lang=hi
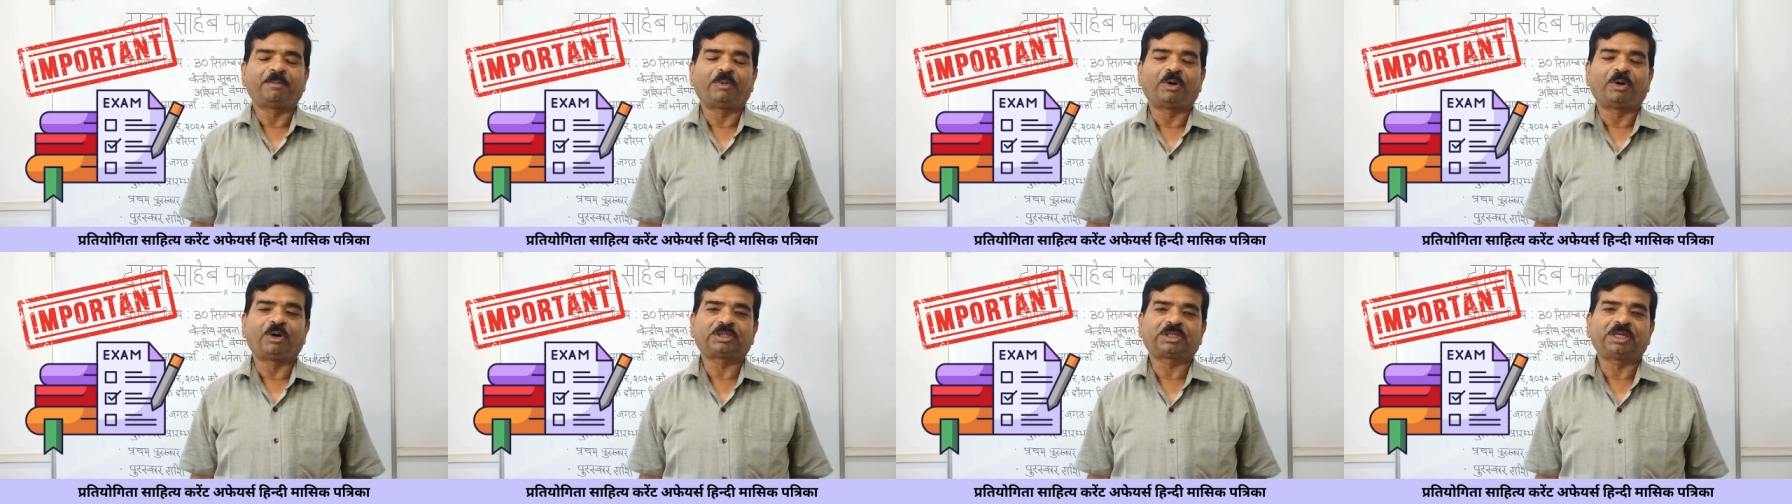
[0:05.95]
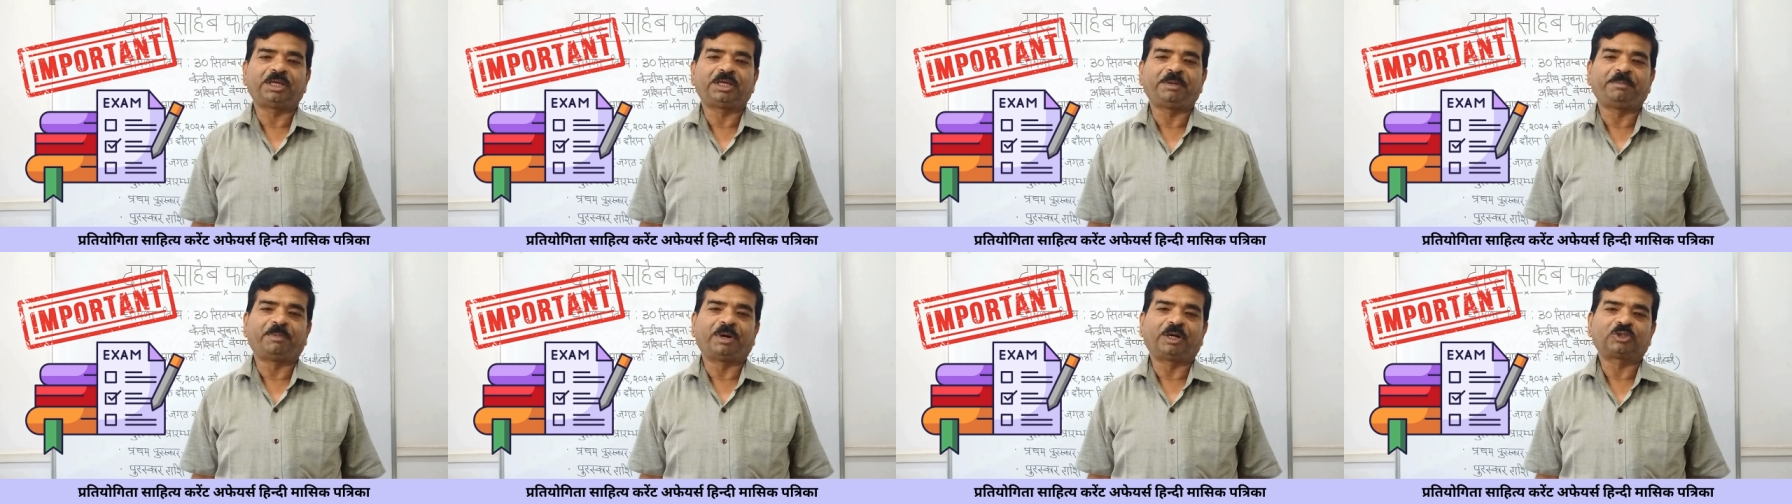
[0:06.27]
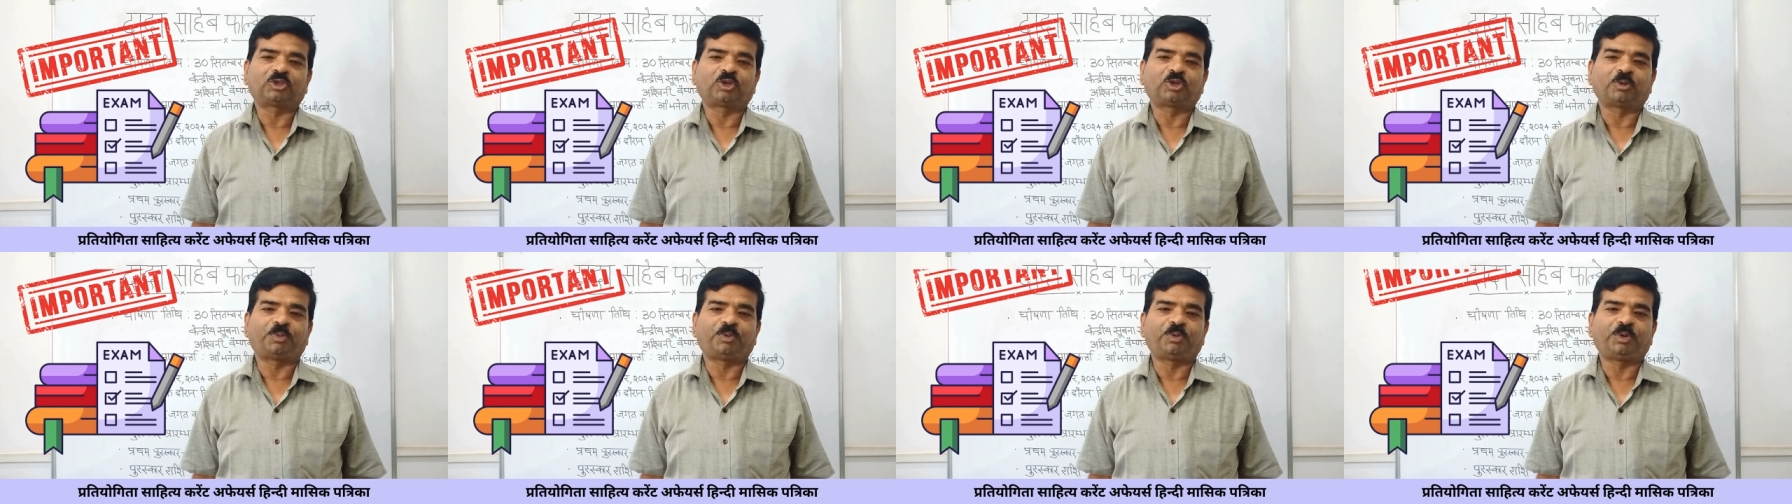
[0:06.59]
बहुत ही
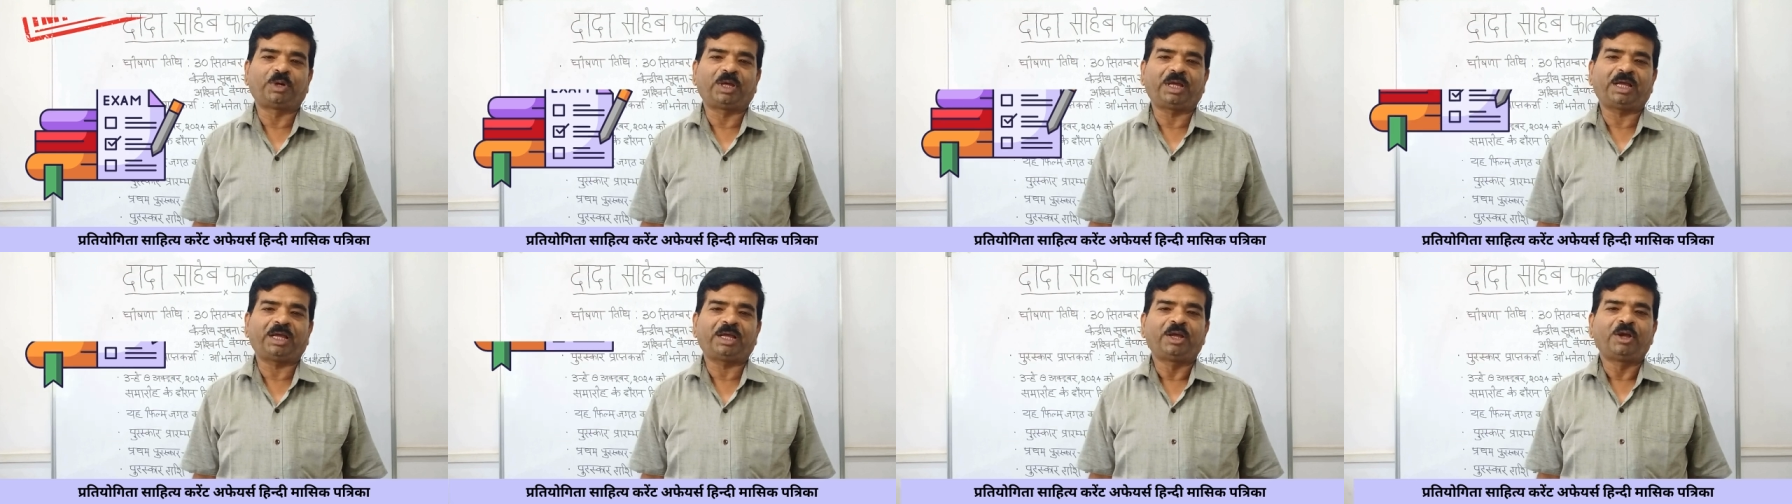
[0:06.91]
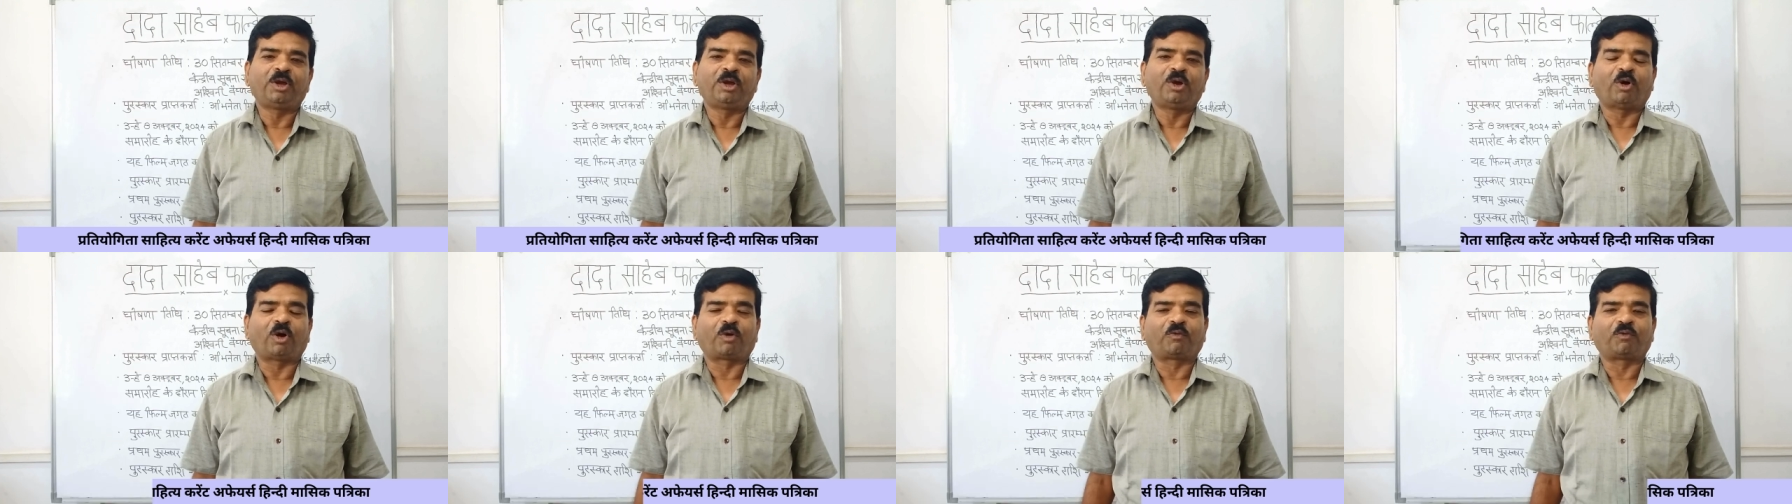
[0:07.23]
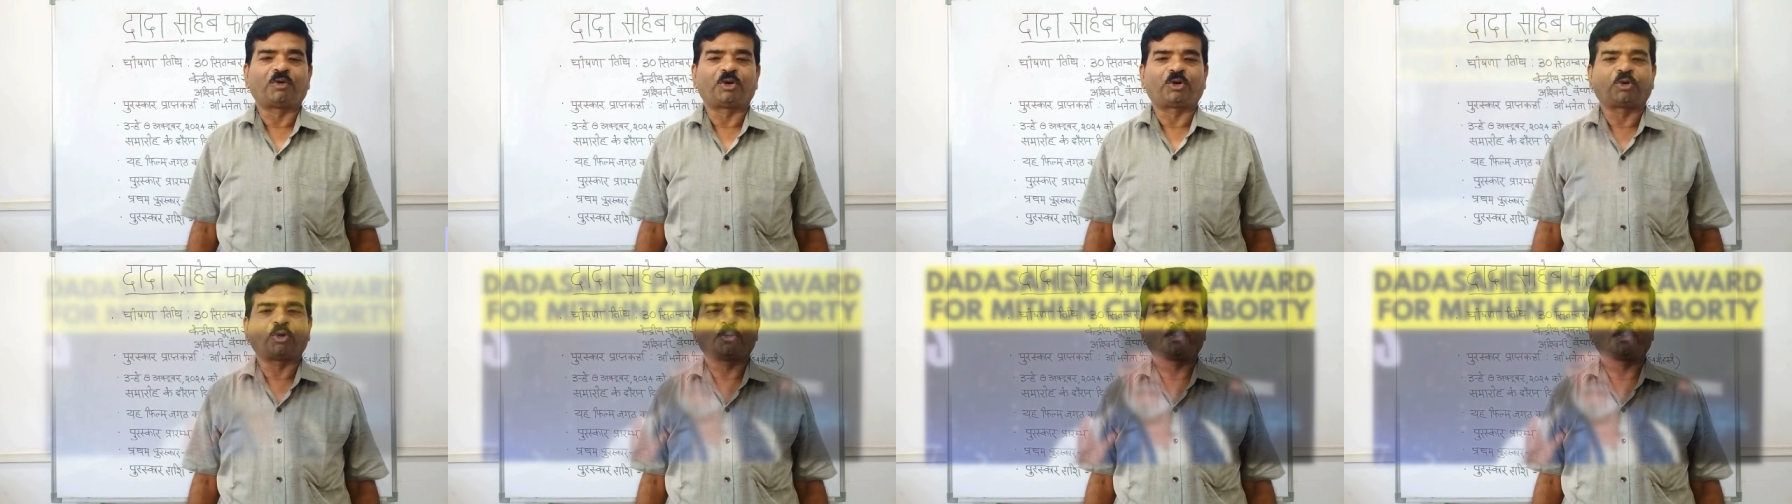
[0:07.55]
महत्वपूर्ण है और वो